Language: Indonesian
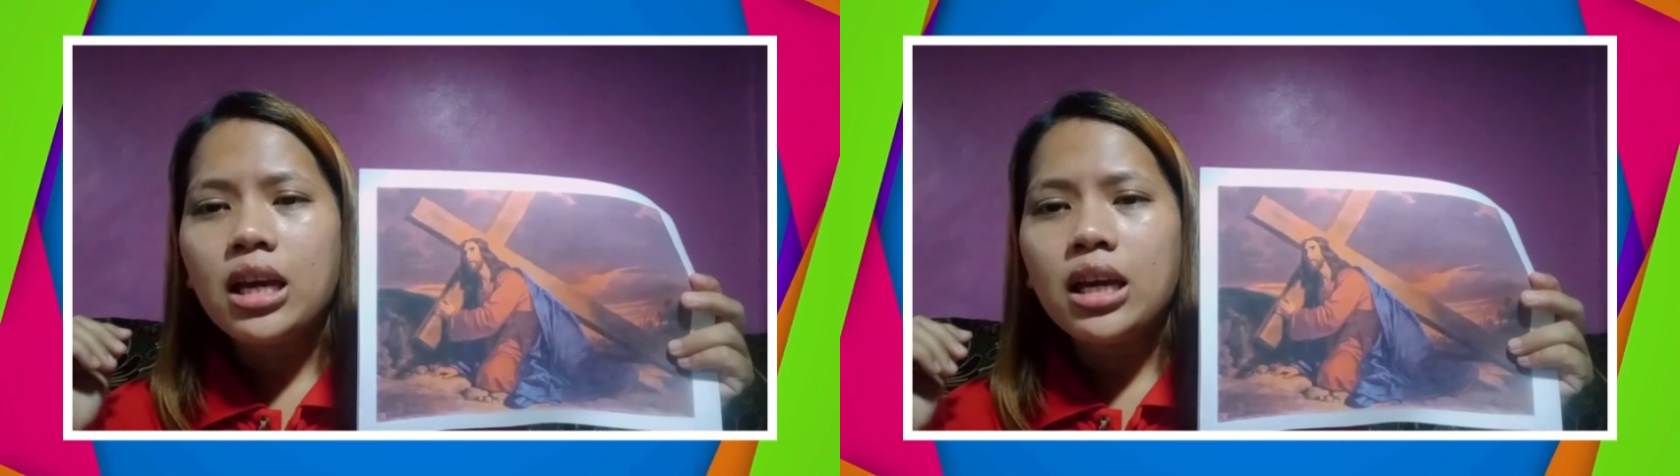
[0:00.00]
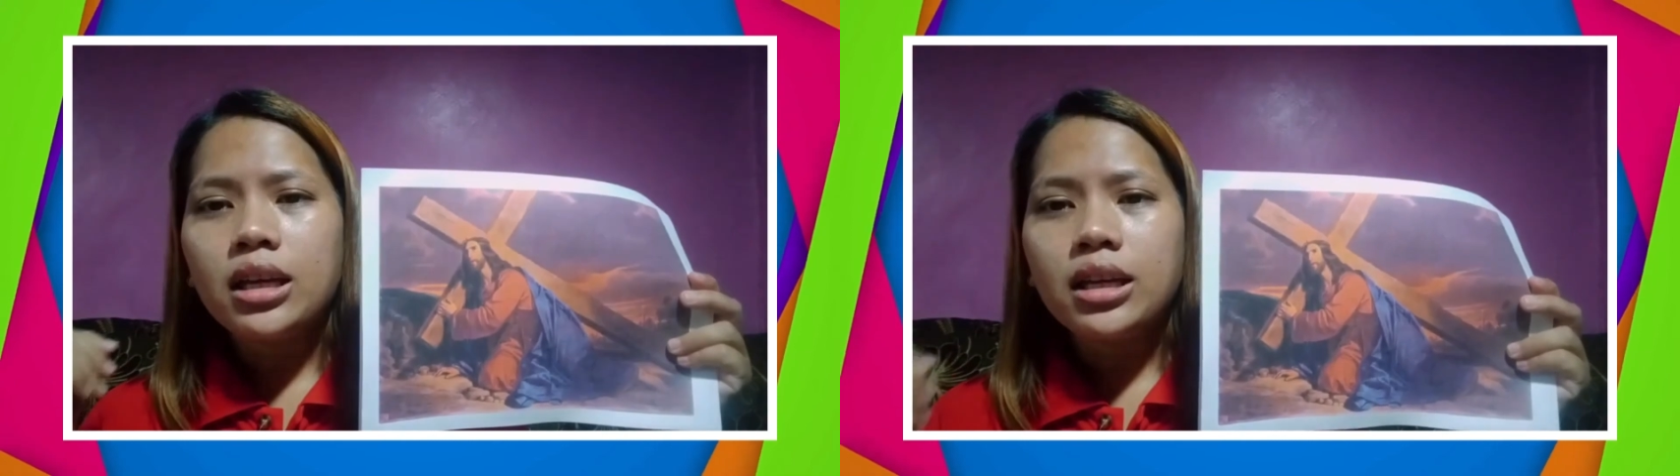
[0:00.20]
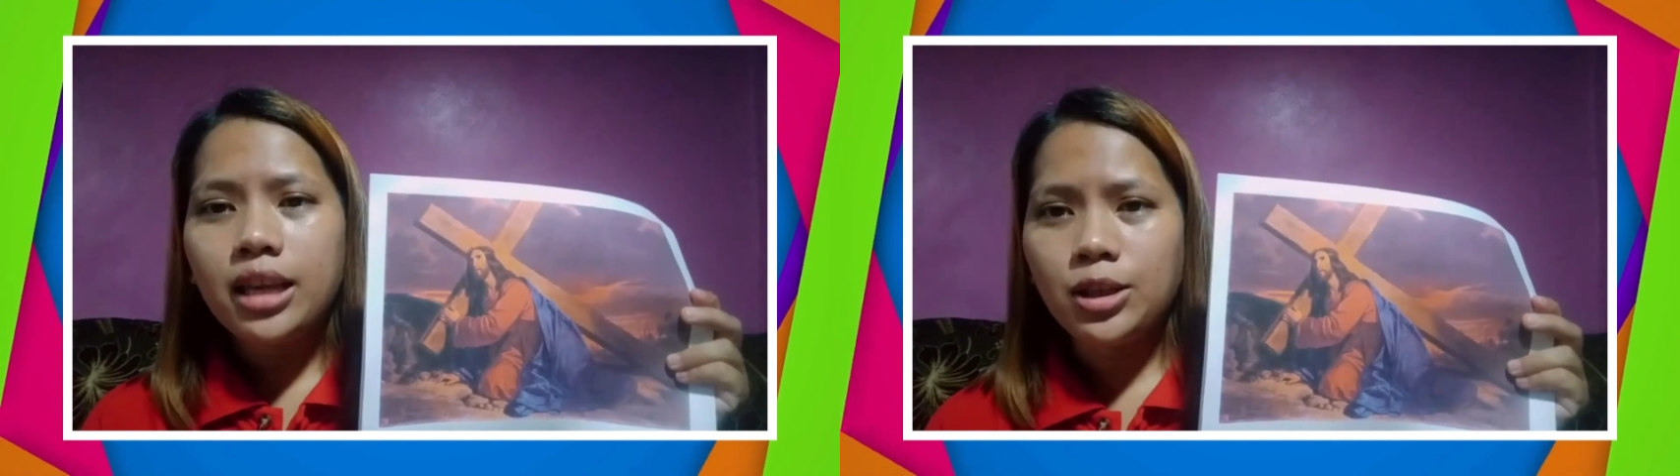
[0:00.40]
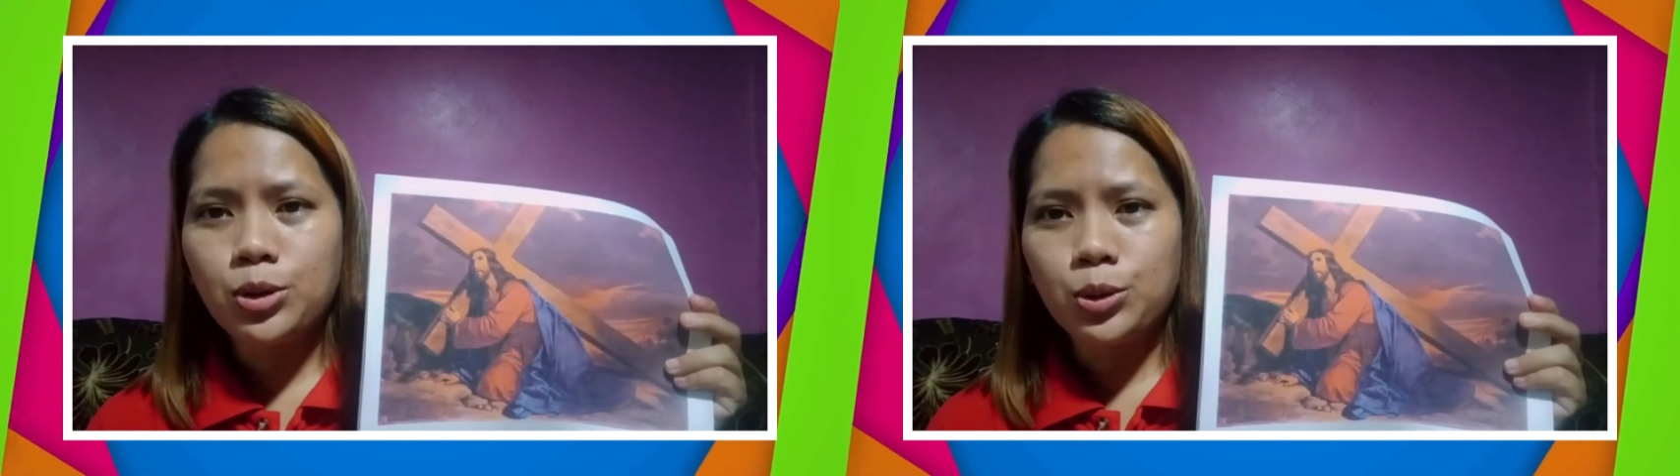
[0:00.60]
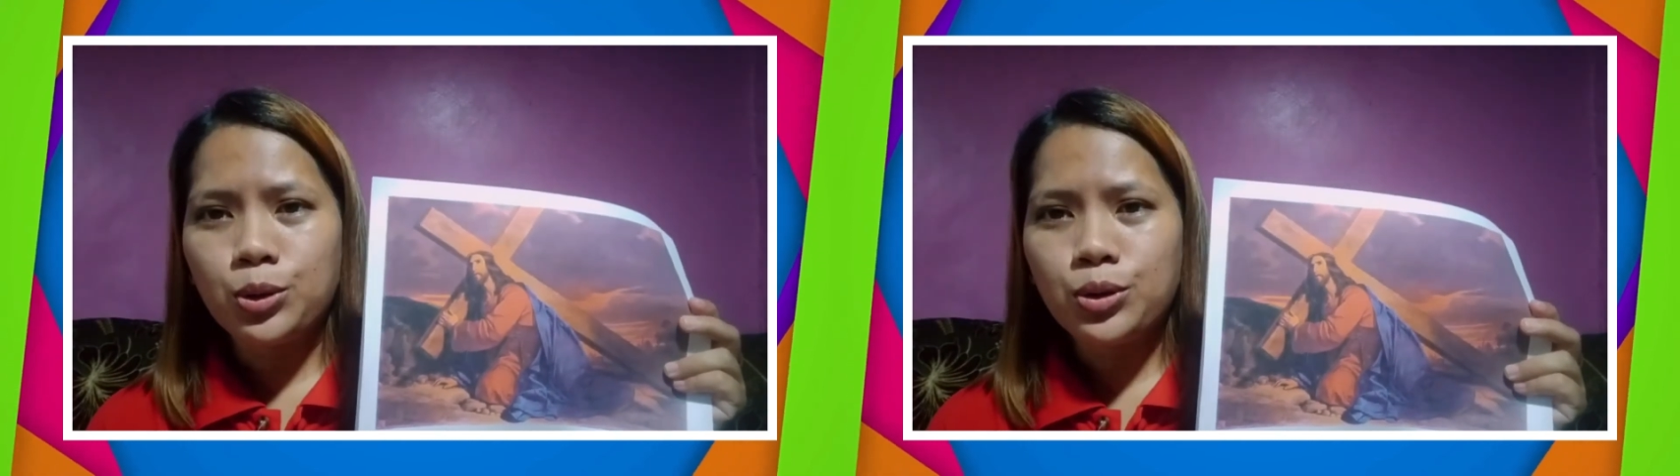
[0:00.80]

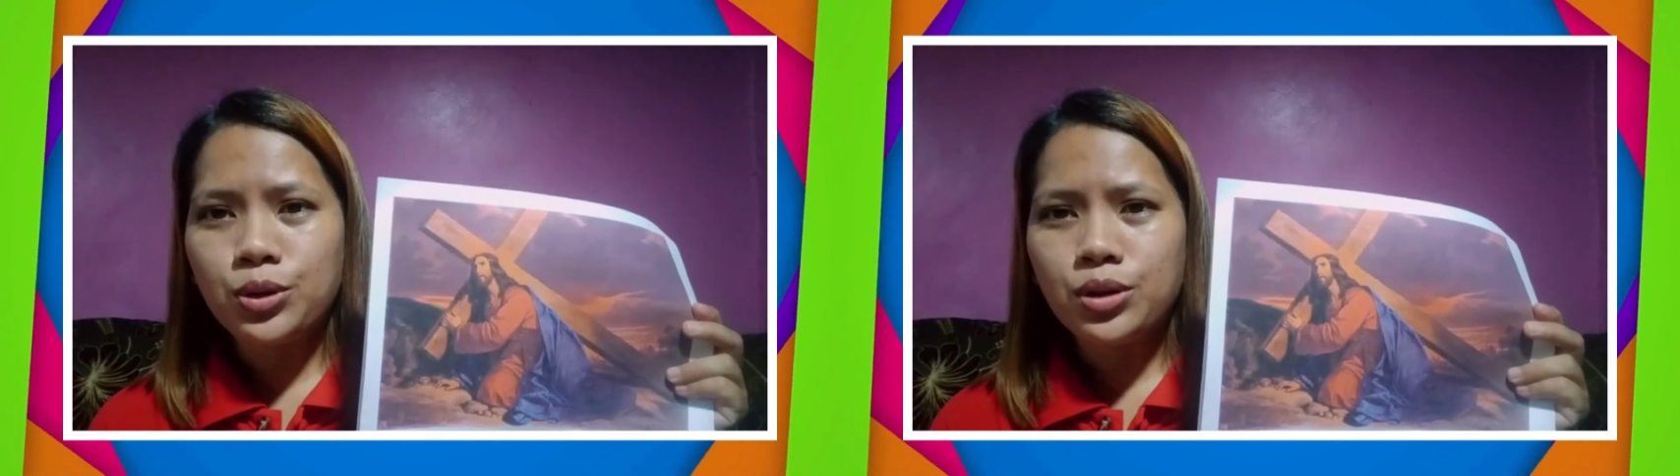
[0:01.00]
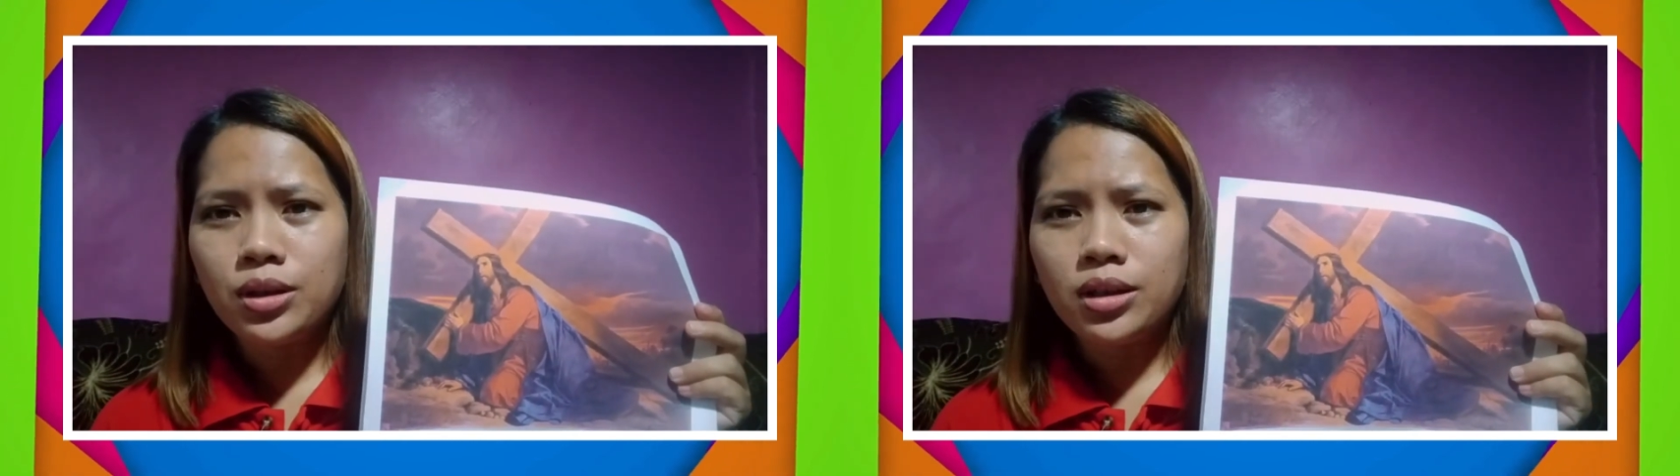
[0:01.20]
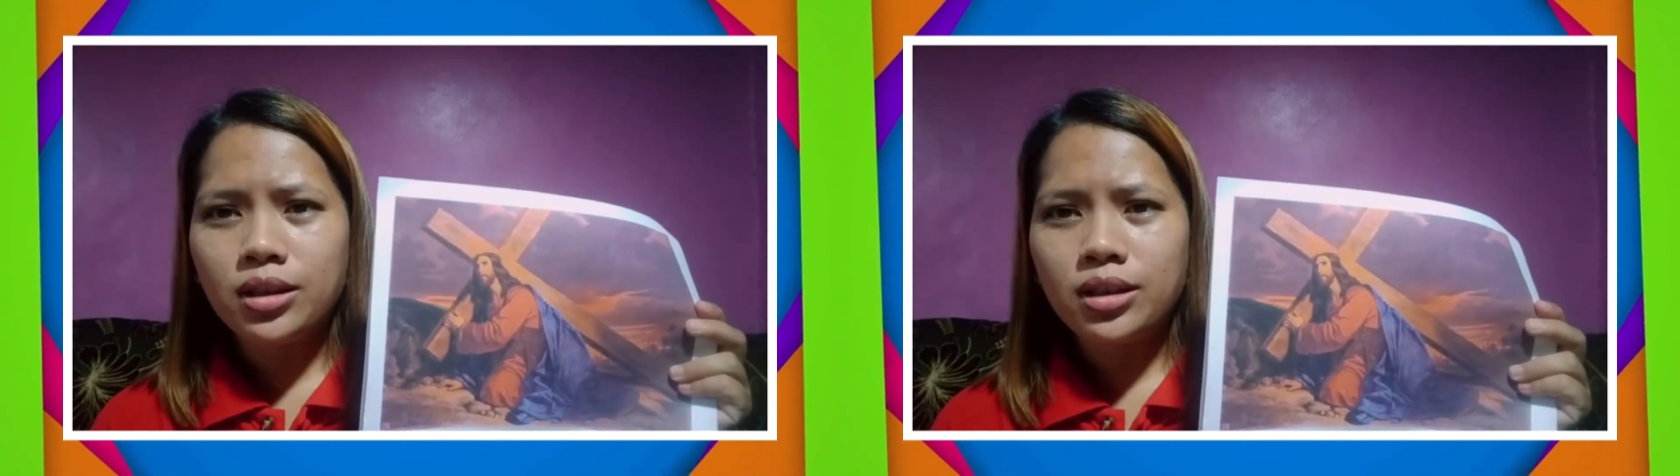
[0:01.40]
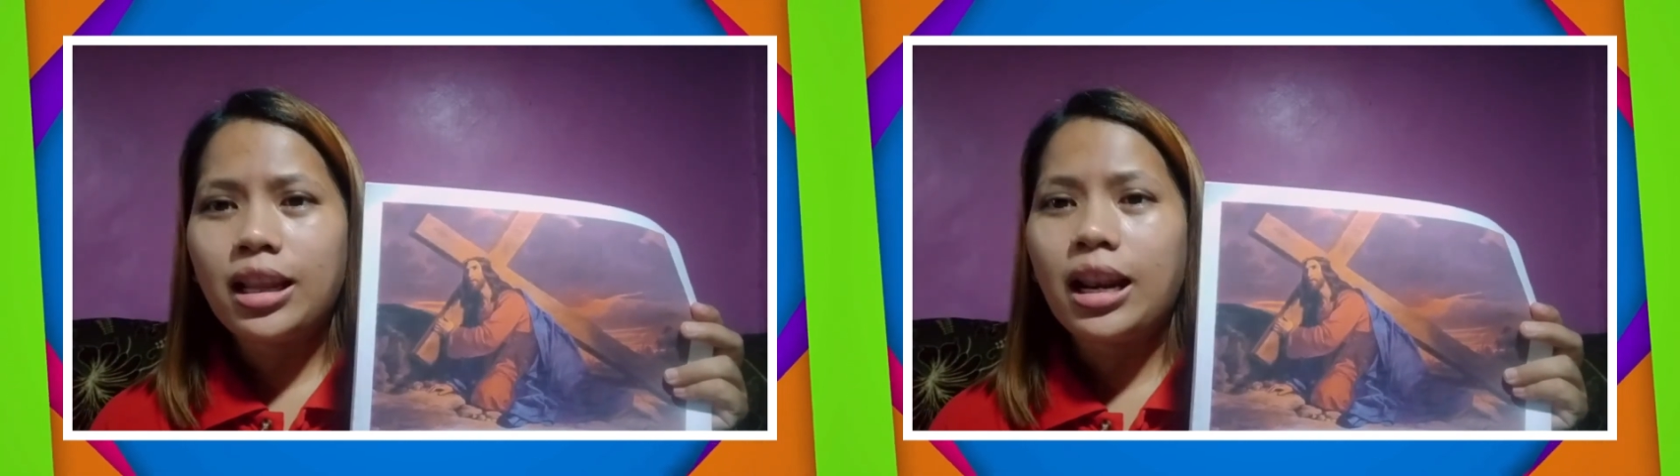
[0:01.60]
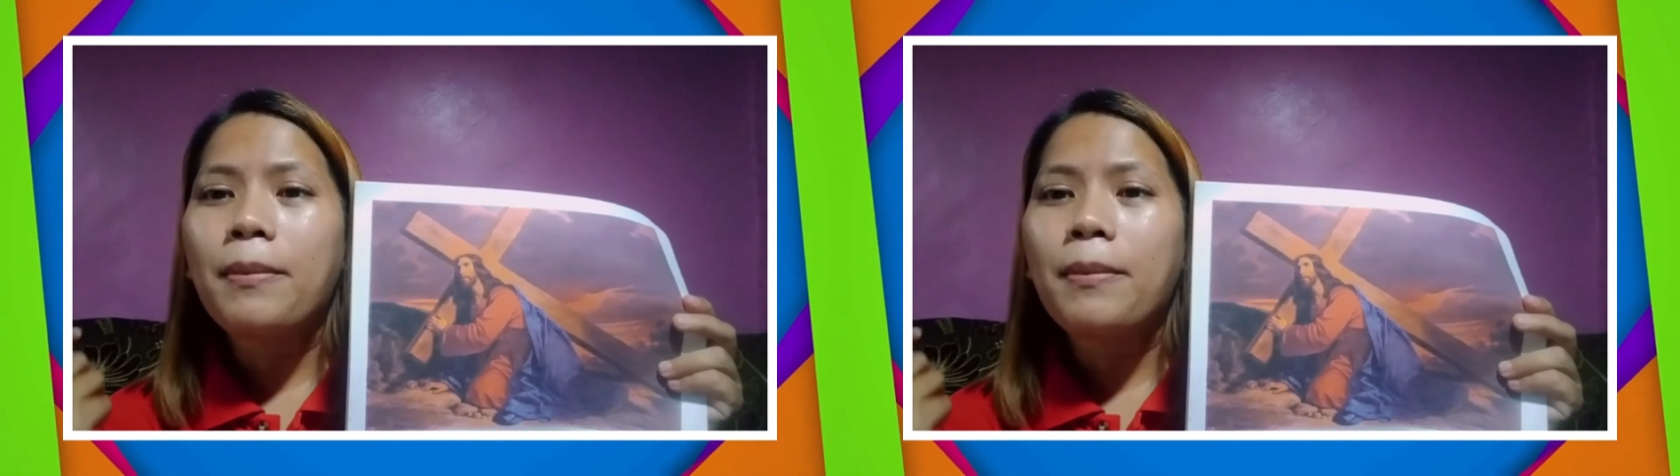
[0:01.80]
Yesus
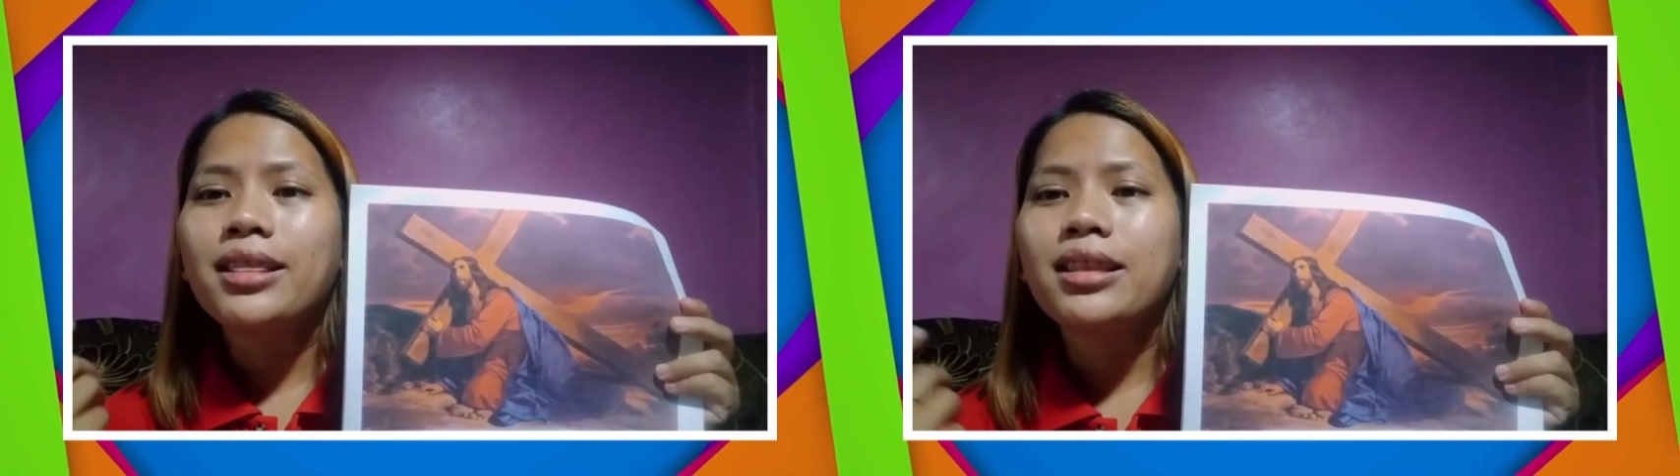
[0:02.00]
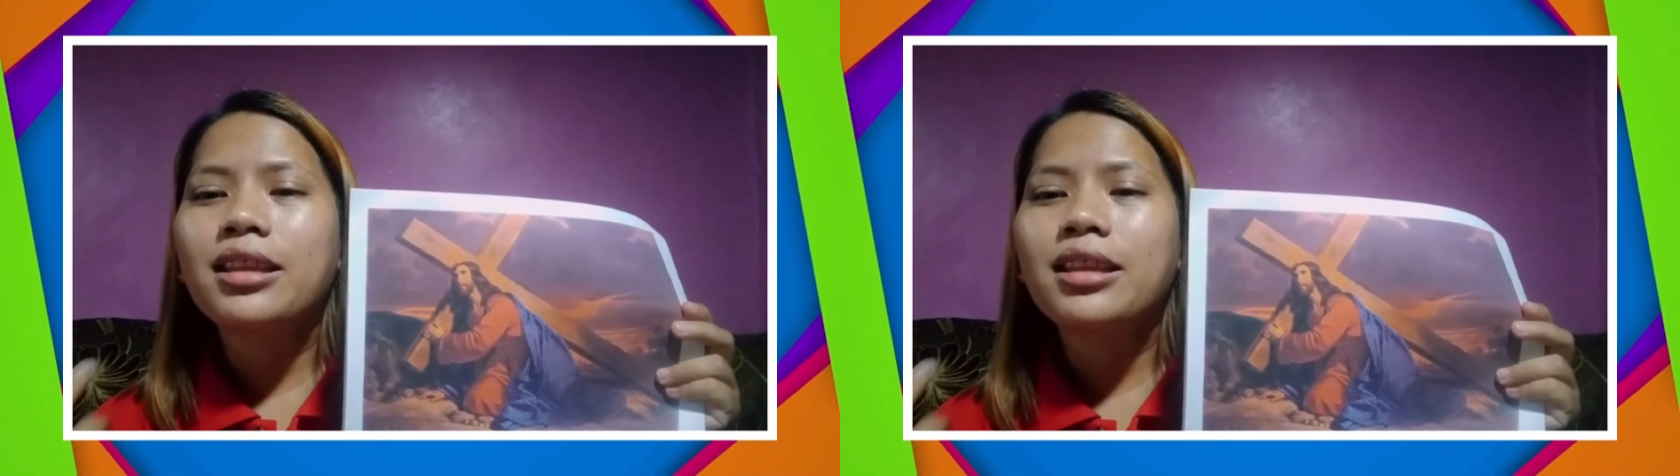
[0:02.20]
telah mati